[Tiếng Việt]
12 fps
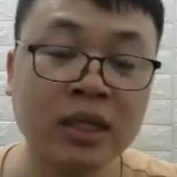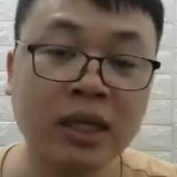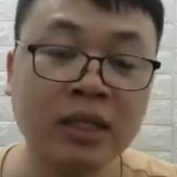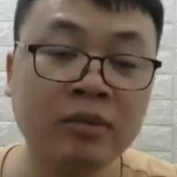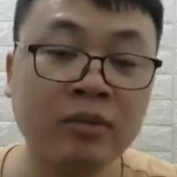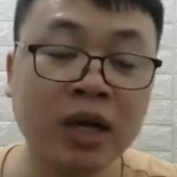Thế
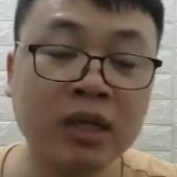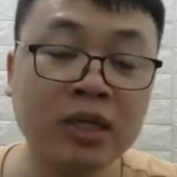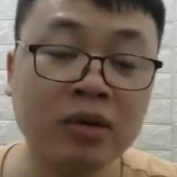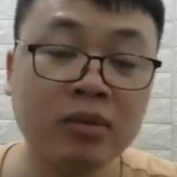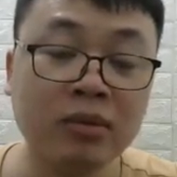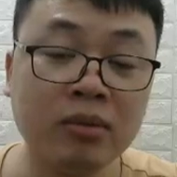nhưng mà
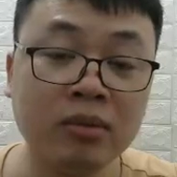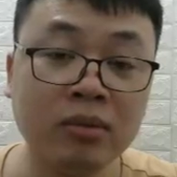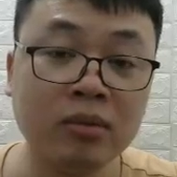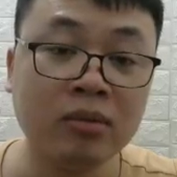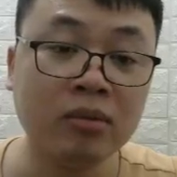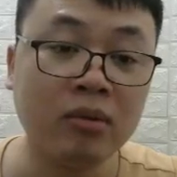nhiều
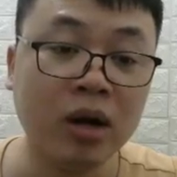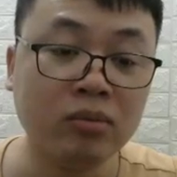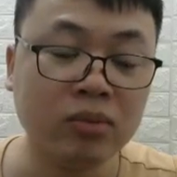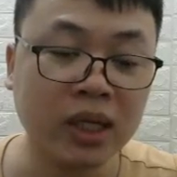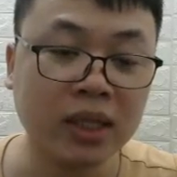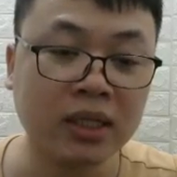
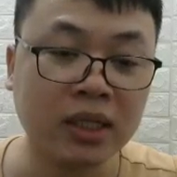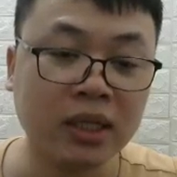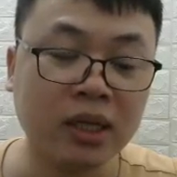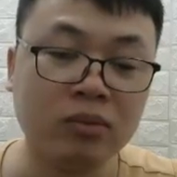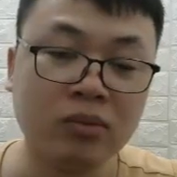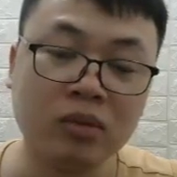ông ấy thì
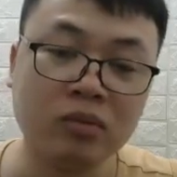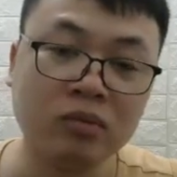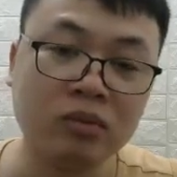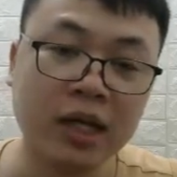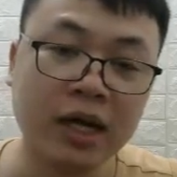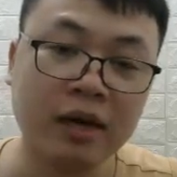ông ấy cũng
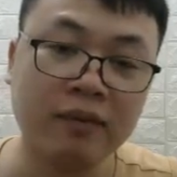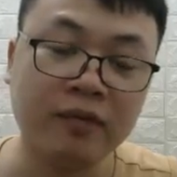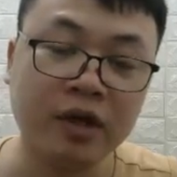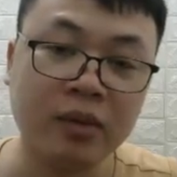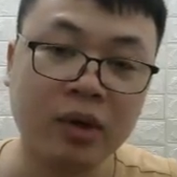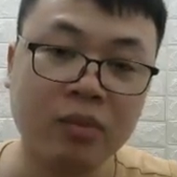kết hợp
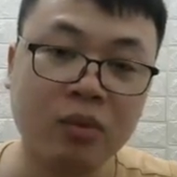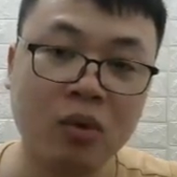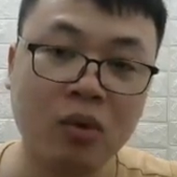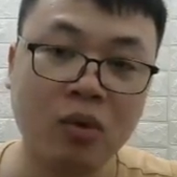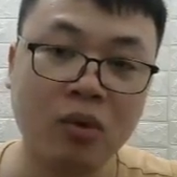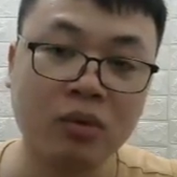với một cái bộ
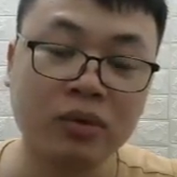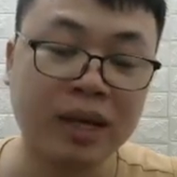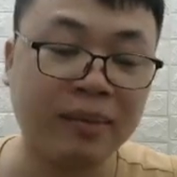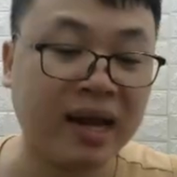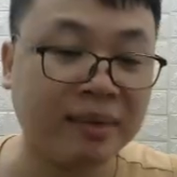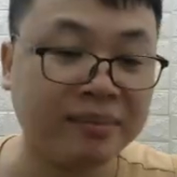tám
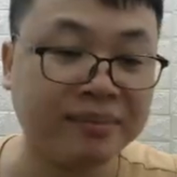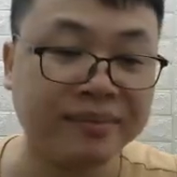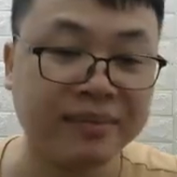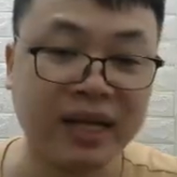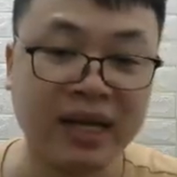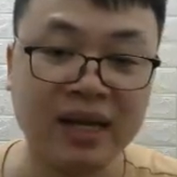mươi lăm
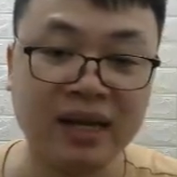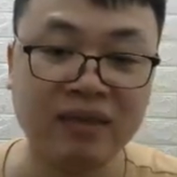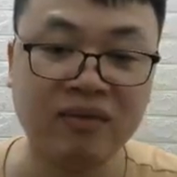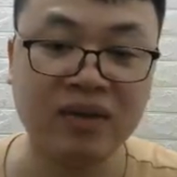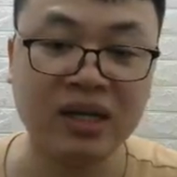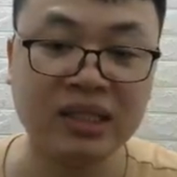để lấy
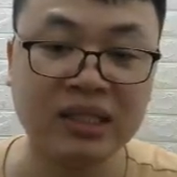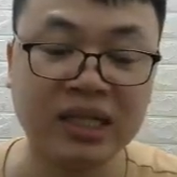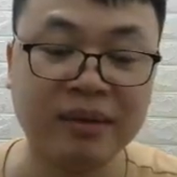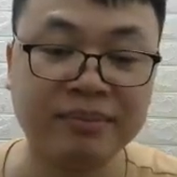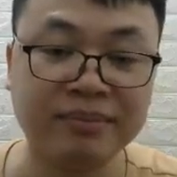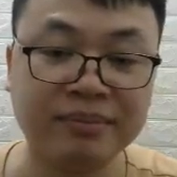phần
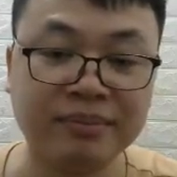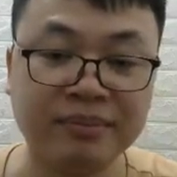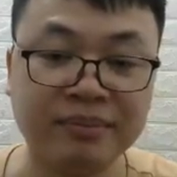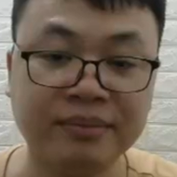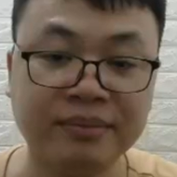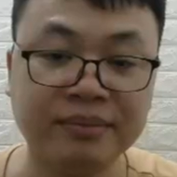trăm
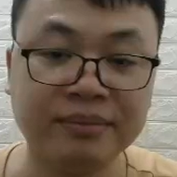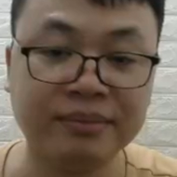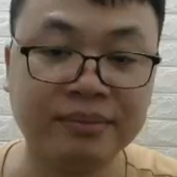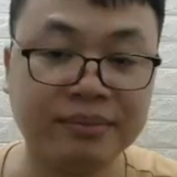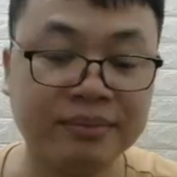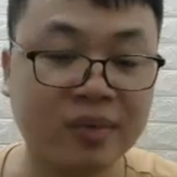
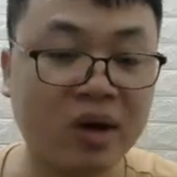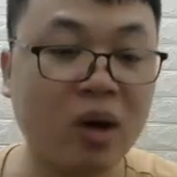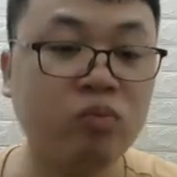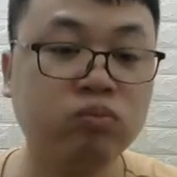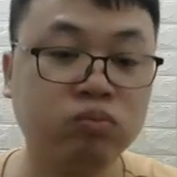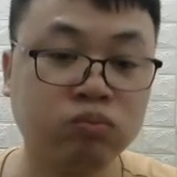
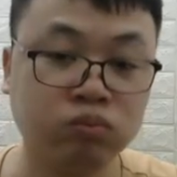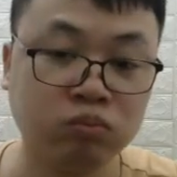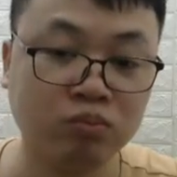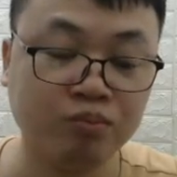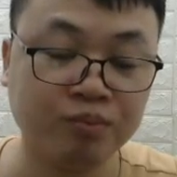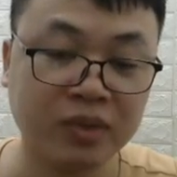công,
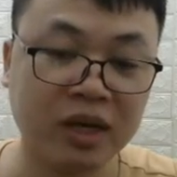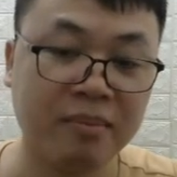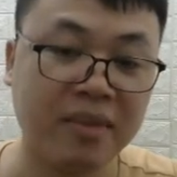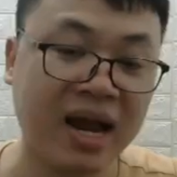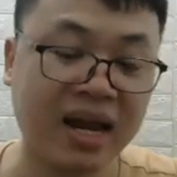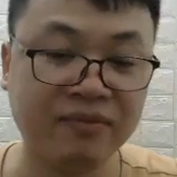tức là
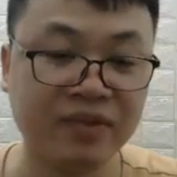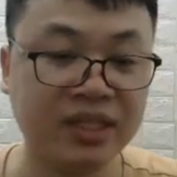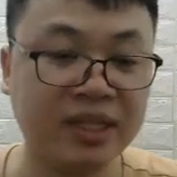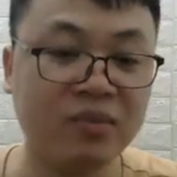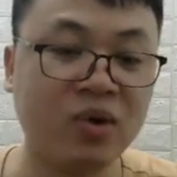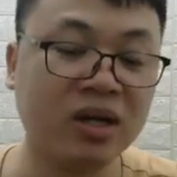ba mươi lăm phần
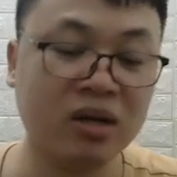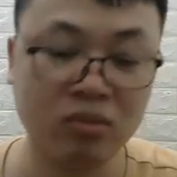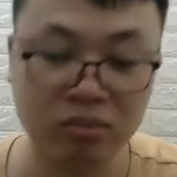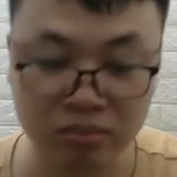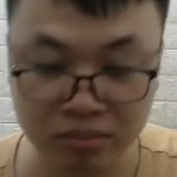trăm ngoại công.